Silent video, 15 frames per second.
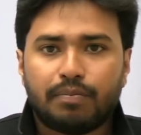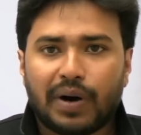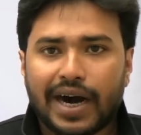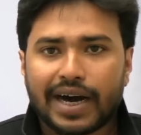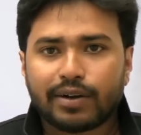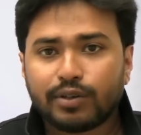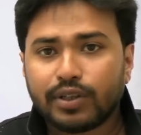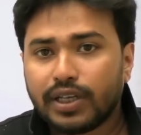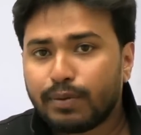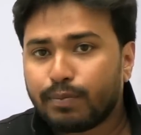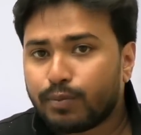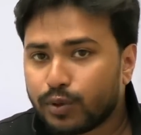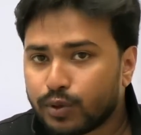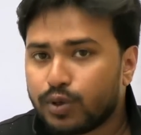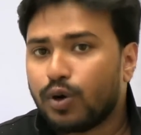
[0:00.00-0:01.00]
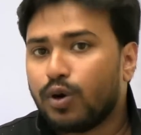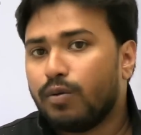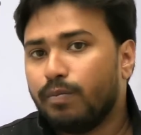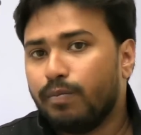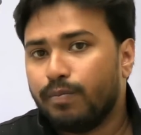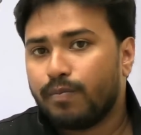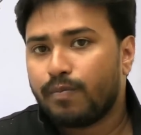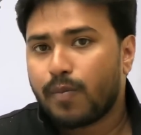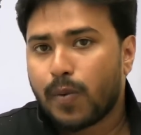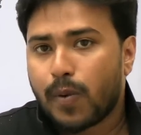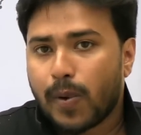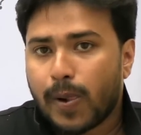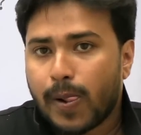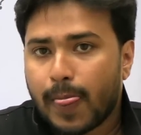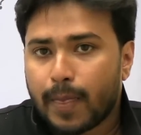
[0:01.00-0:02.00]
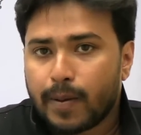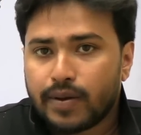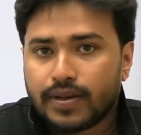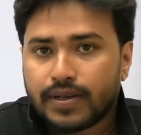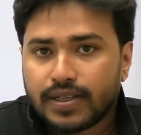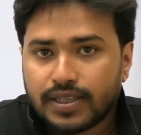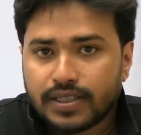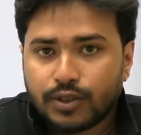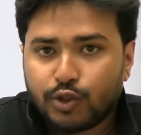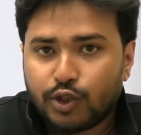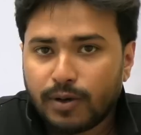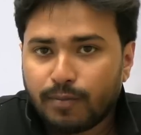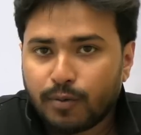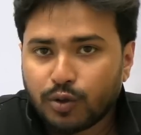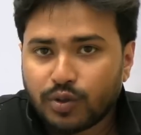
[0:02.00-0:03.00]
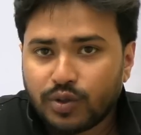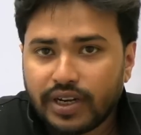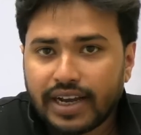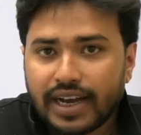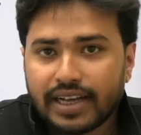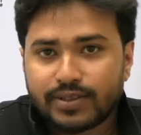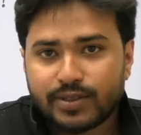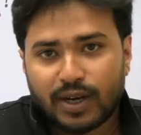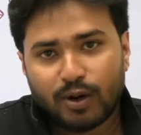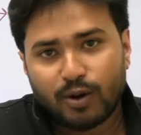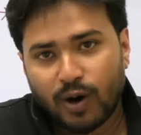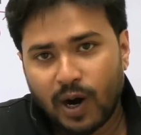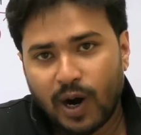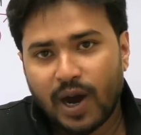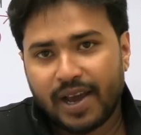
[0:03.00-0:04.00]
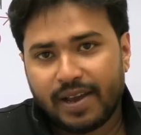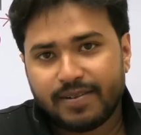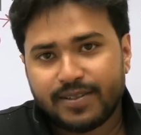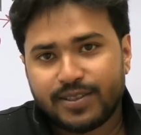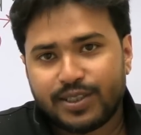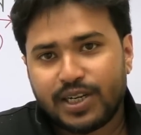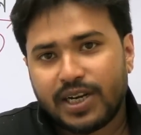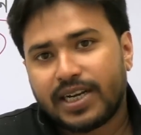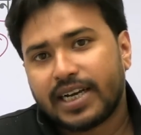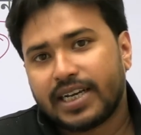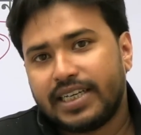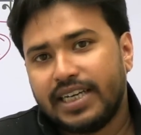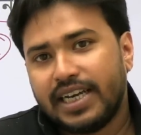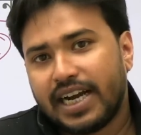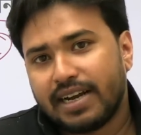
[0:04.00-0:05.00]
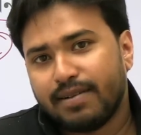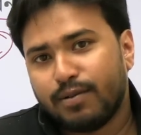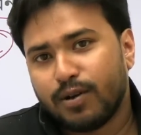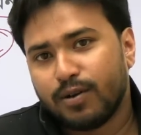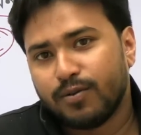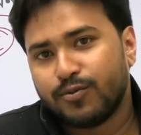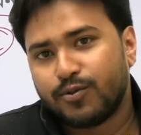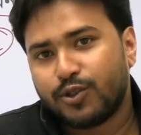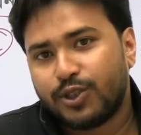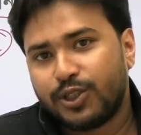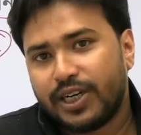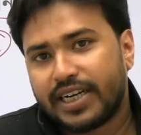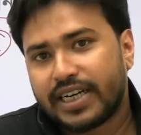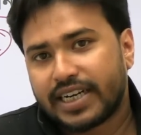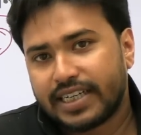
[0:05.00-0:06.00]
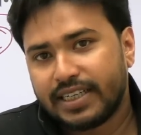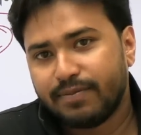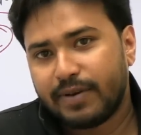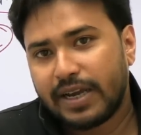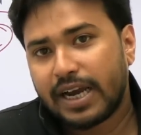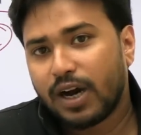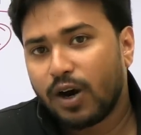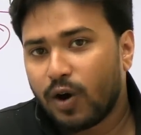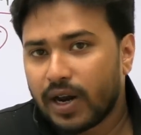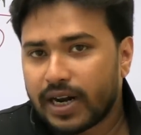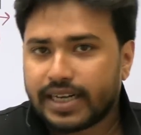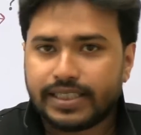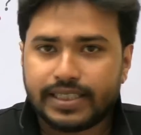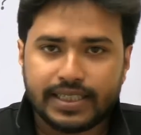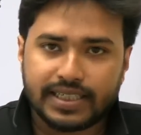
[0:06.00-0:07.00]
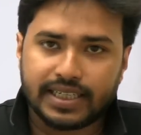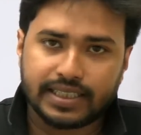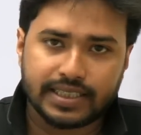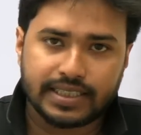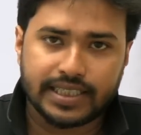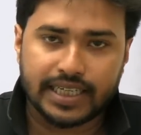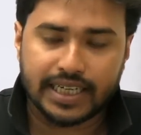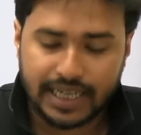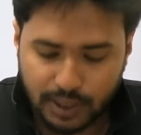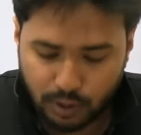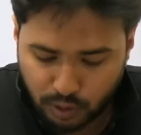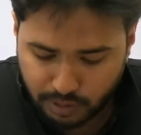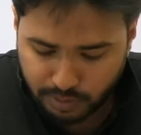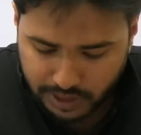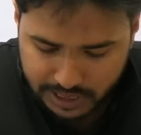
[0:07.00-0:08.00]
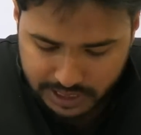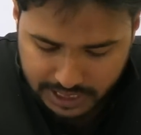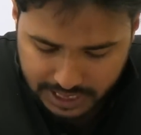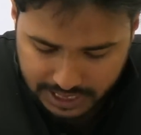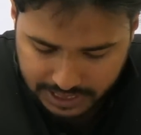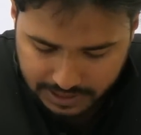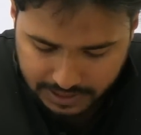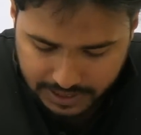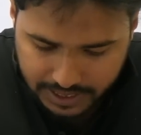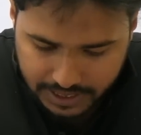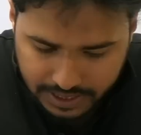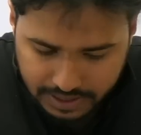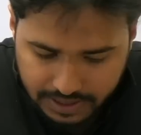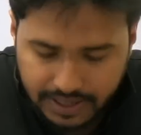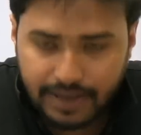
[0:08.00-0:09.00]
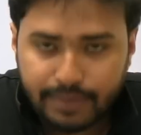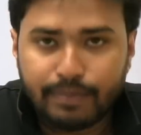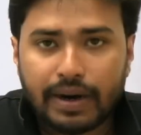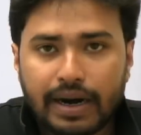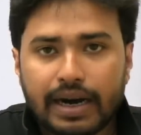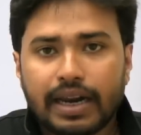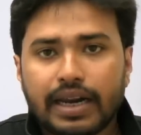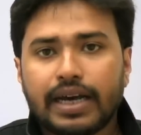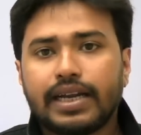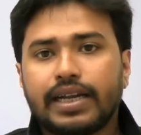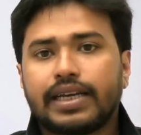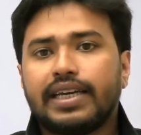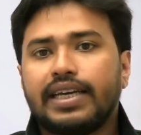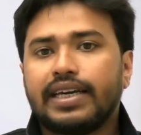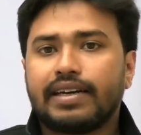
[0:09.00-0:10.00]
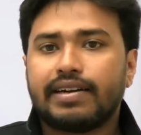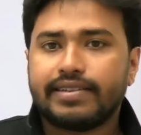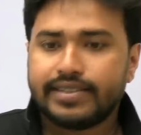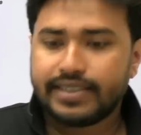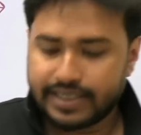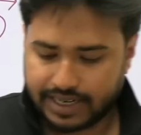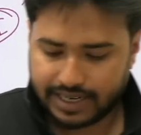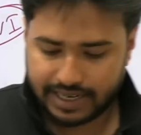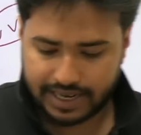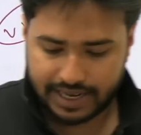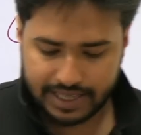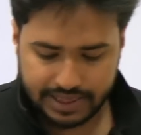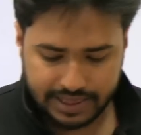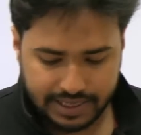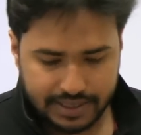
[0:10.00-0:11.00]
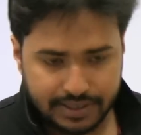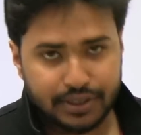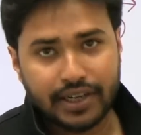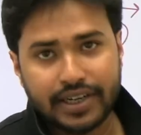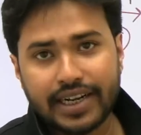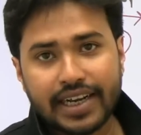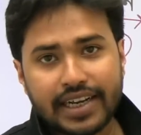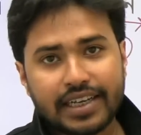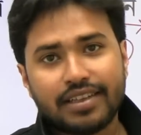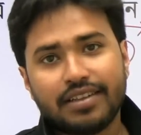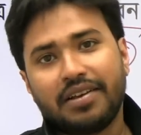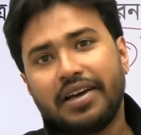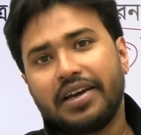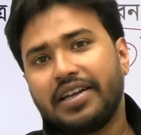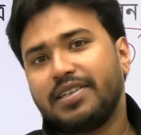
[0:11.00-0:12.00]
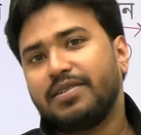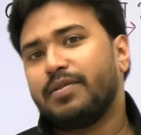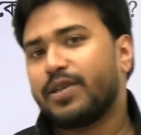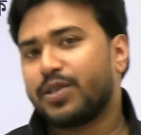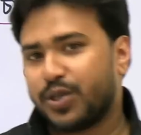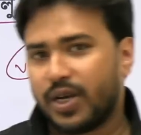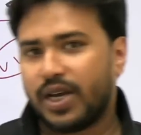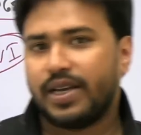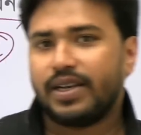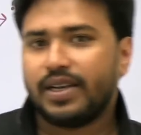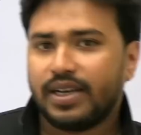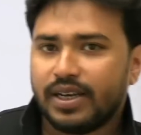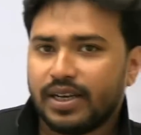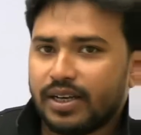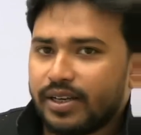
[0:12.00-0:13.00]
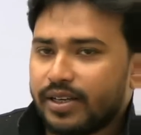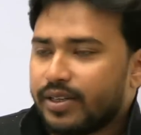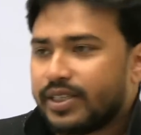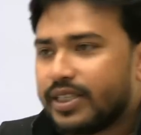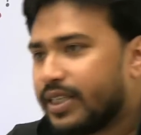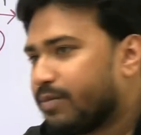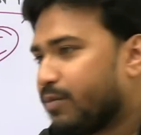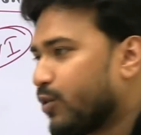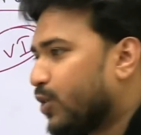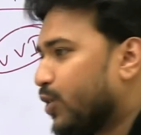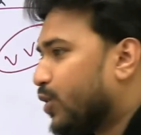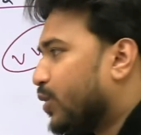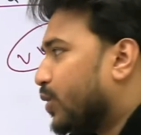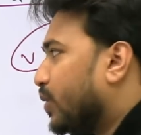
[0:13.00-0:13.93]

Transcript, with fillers: ভারতে প্রথম যে পত্রিকা চালু হয় সেটা কি আগে বলো সেটা কি বেঙ্গল গেজেট আচ্ছা সেটা কোন ভাষায় বাংলা নাকি ইংরাজি নাকি হিন্দি সেটাই কিন্তু ইংরাজি ভাষায় সেটা প্রতি